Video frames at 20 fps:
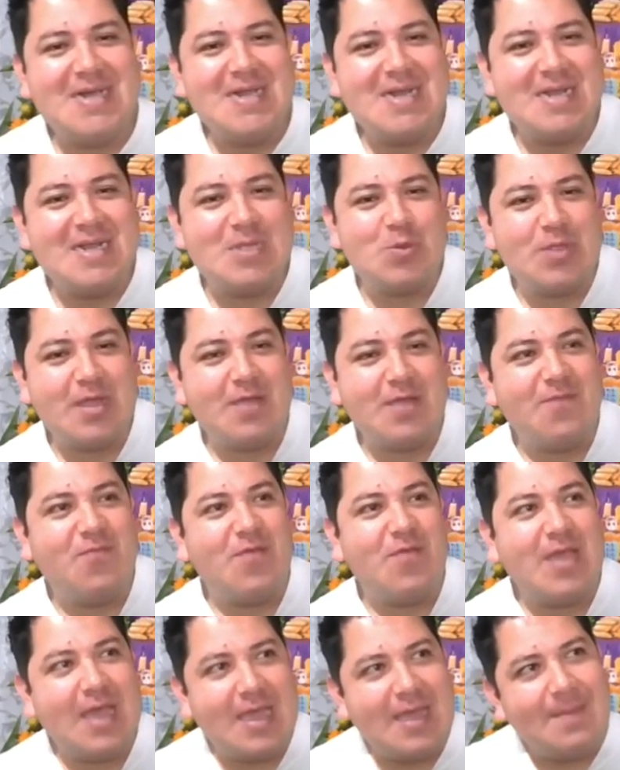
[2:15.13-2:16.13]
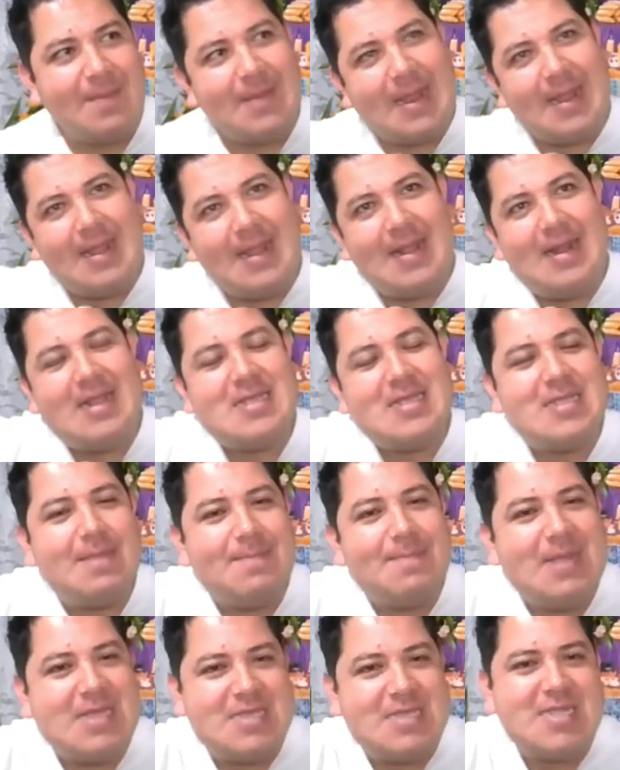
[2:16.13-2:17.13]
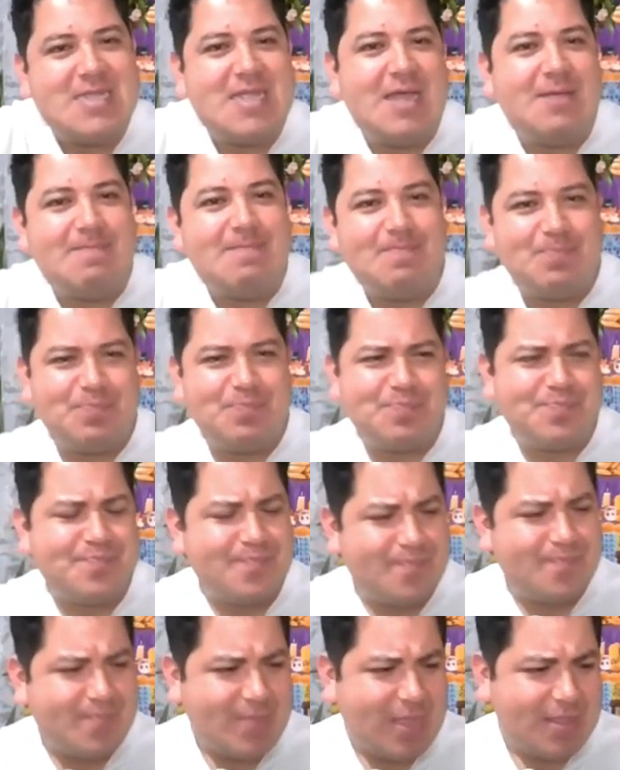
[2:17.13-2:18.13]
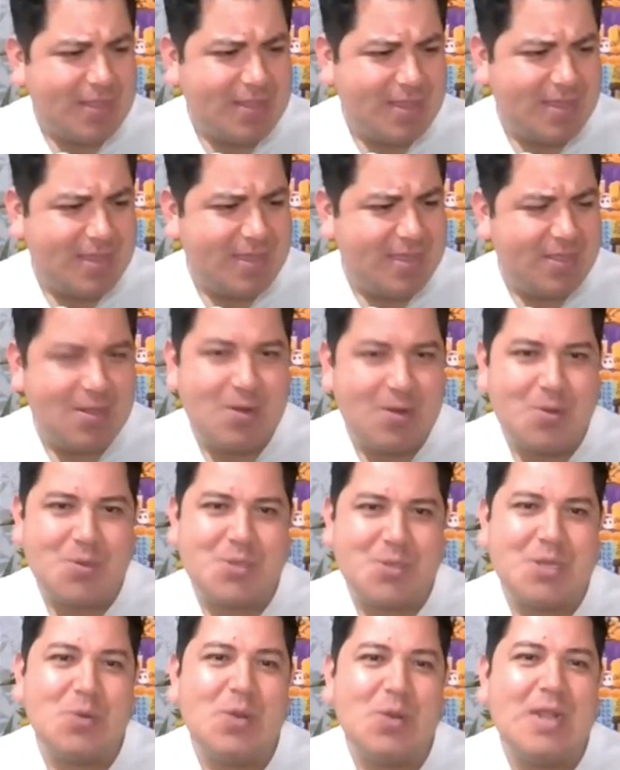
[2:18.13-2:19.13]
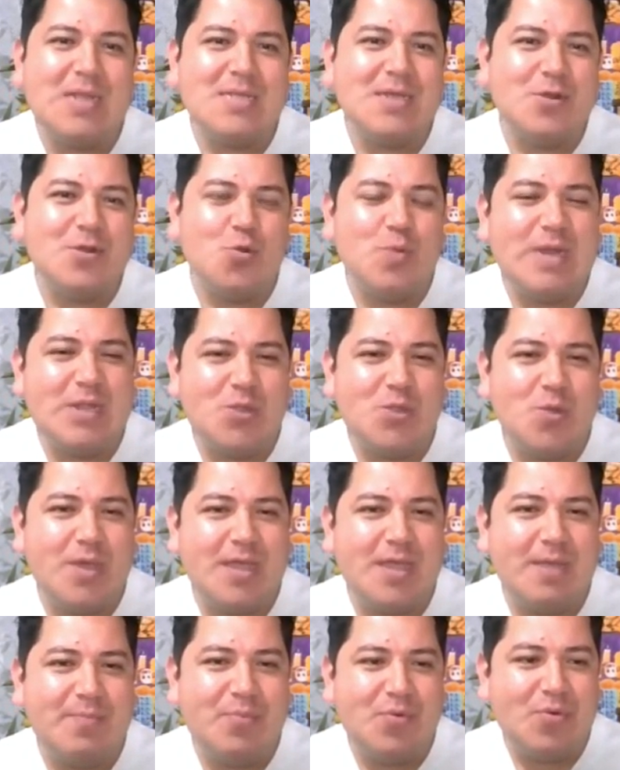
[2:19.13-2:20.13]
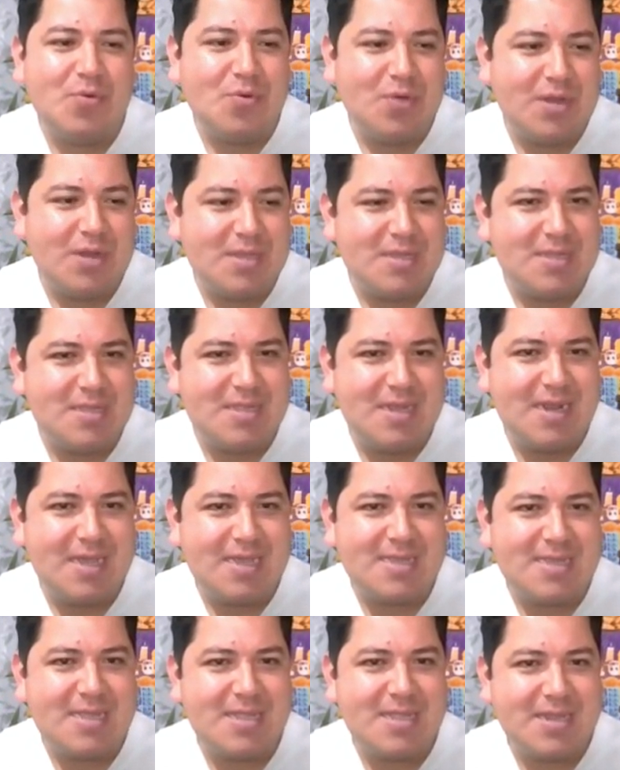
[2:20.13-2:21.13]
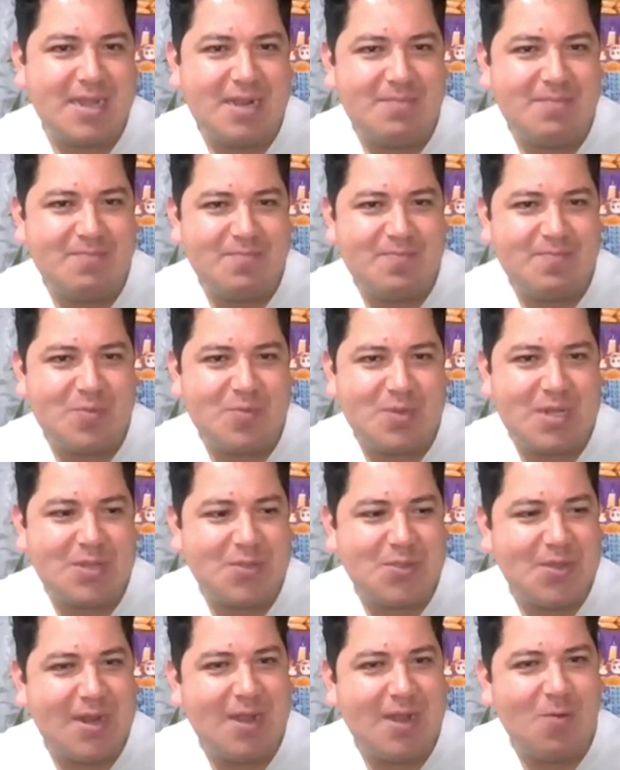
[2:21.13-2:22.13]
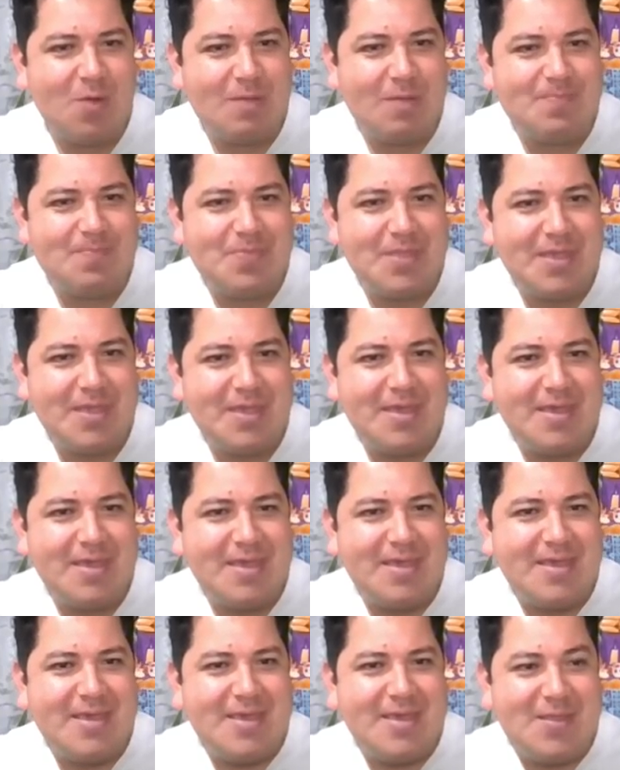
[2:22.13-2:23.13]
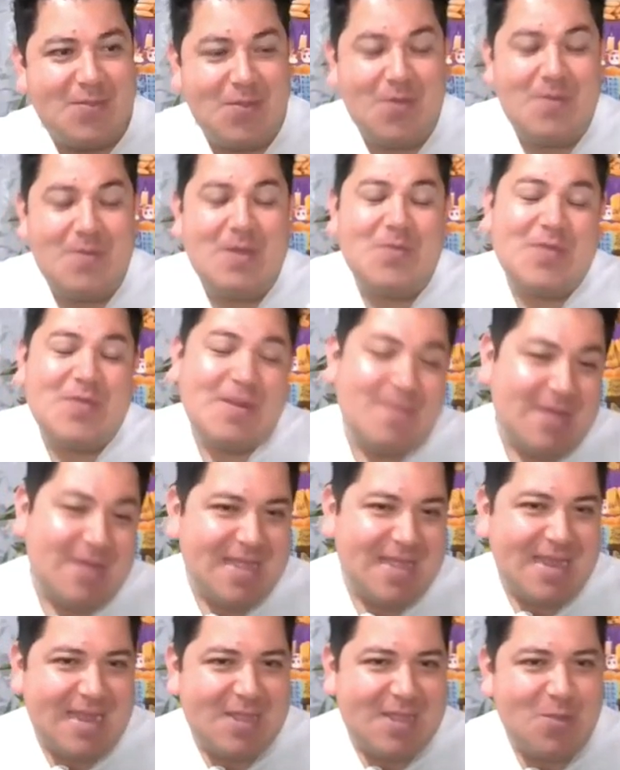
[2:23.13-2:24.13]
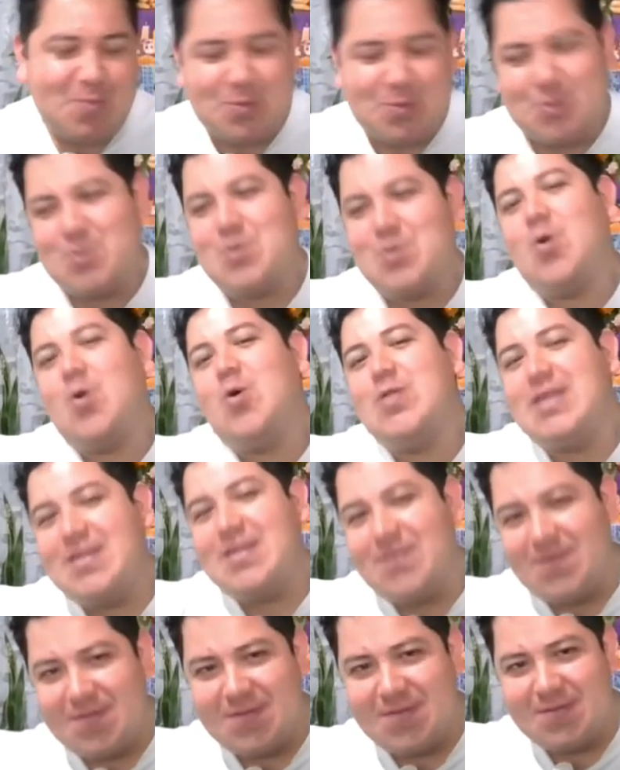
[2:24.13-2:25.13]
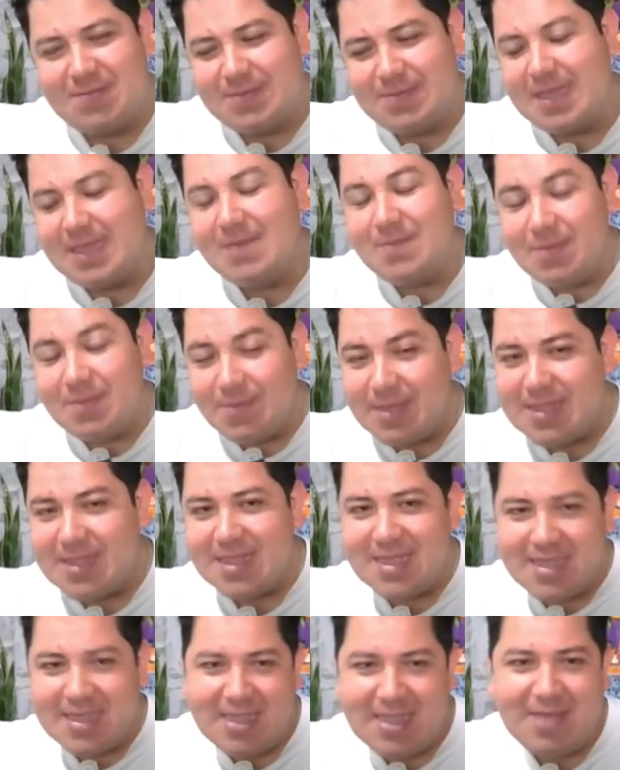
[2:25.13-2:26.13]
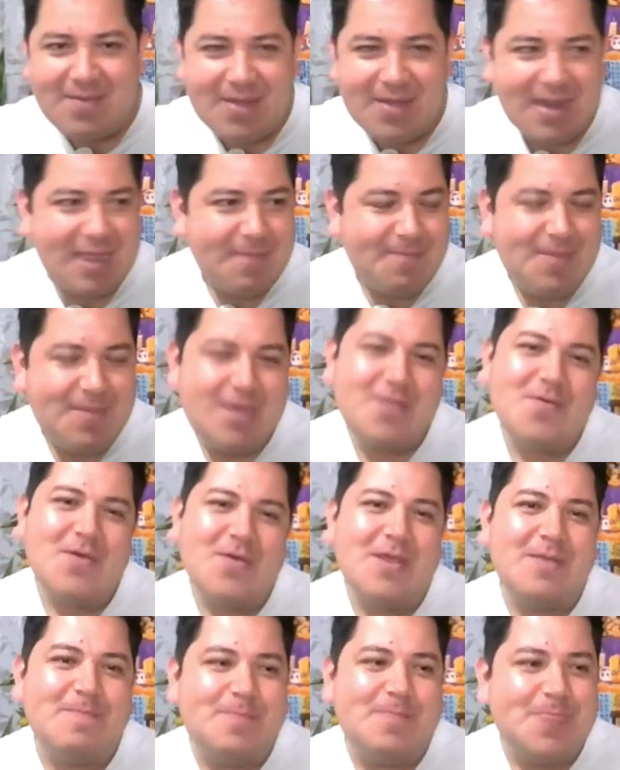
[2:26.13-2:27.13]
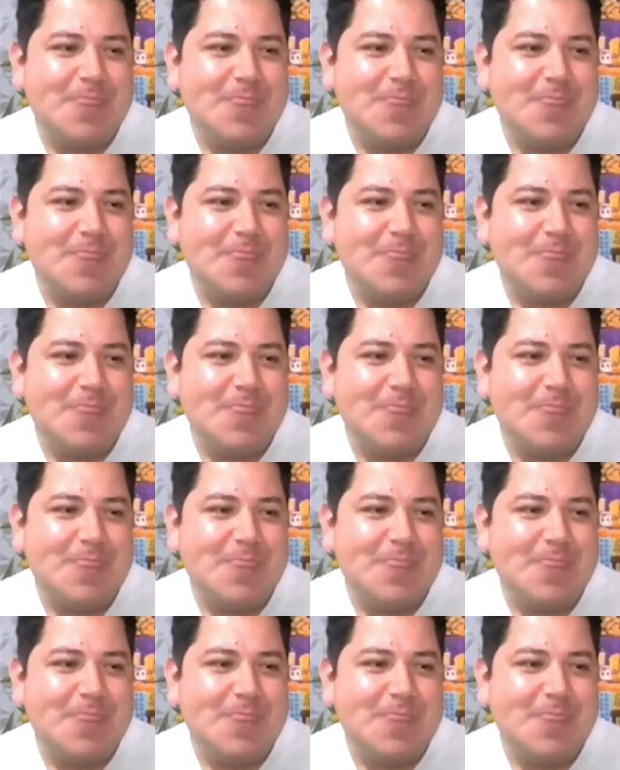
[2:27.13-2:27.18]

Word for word: Resulta que fui ahí a, esta placita de, los celulares de Roberto, allá por este, el eje central, salto del Agua. No había otra manera, ¿no? Pues uno jodido, ¿no? Y pues ahí me metí a ver qué pedo y,